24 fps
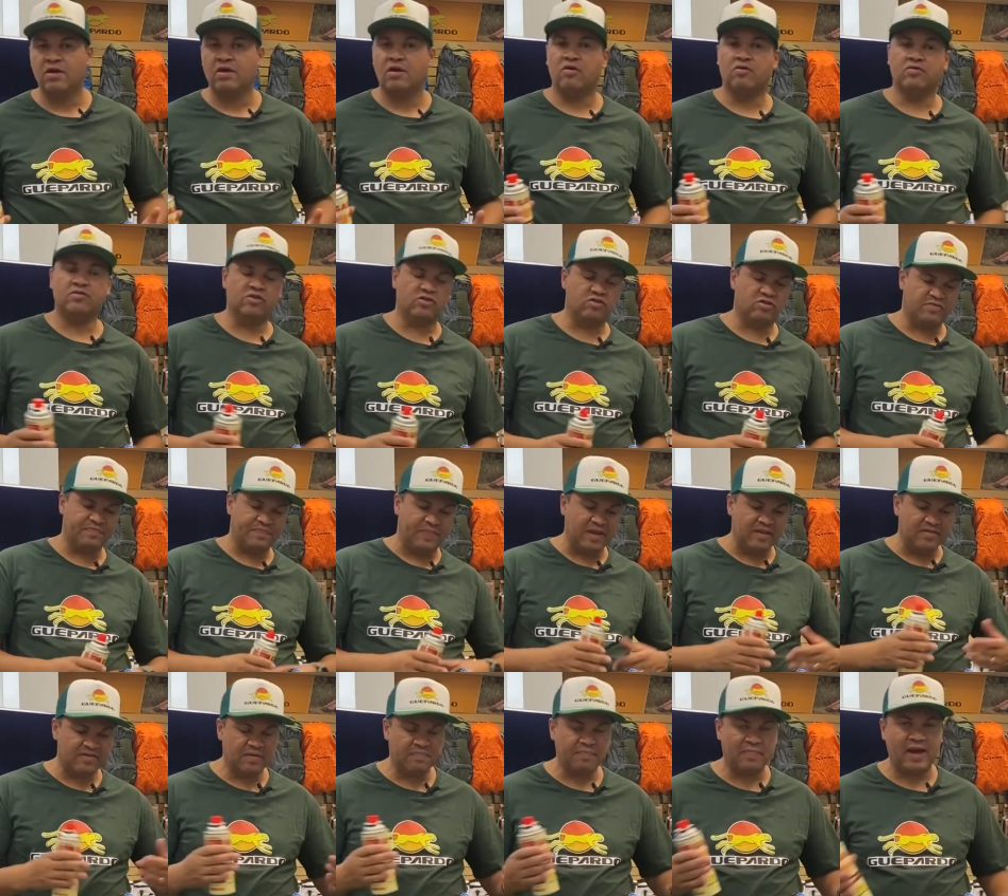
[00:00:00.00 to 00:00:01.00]
ou seja, os
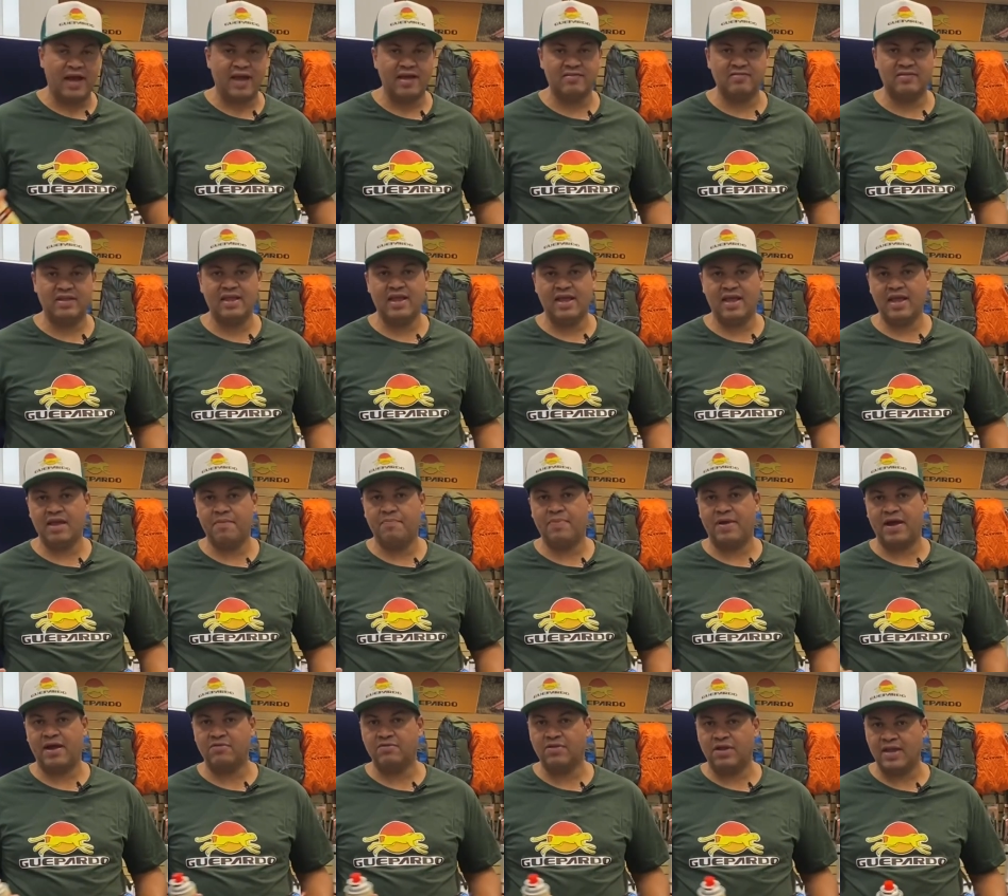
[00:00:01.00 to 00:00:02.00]
principais da linha
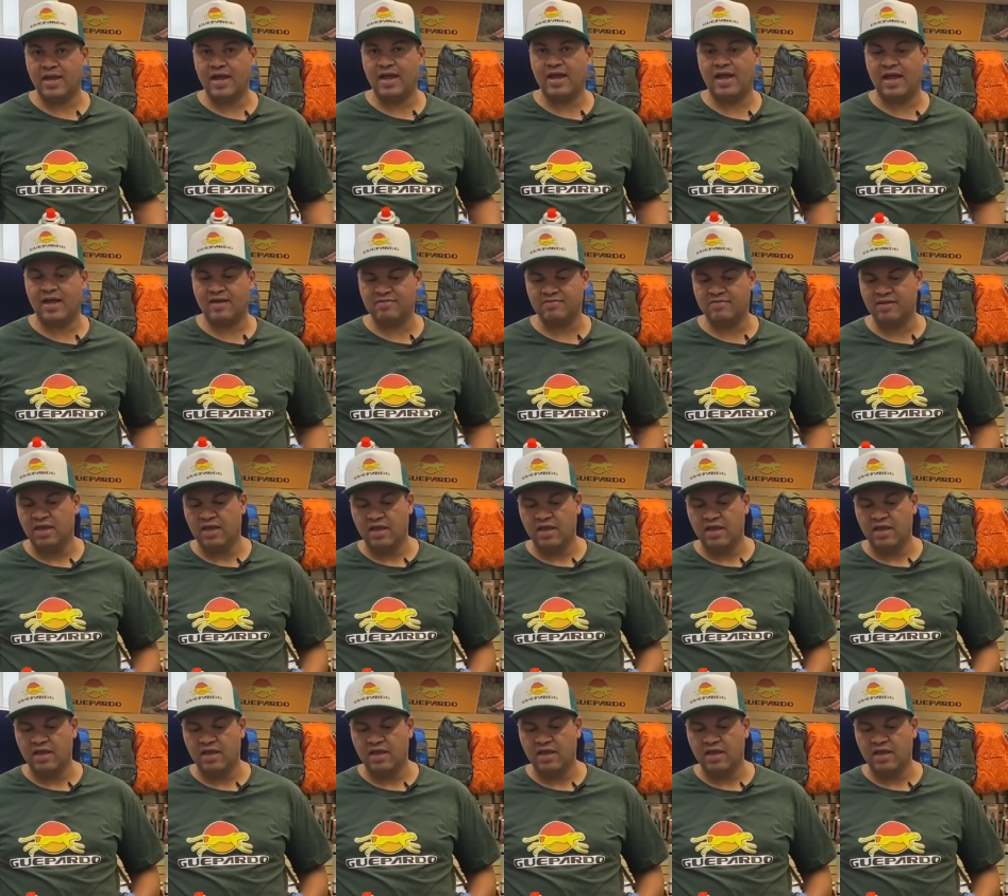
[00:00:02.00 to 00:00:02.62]
Gepard da linha Gás.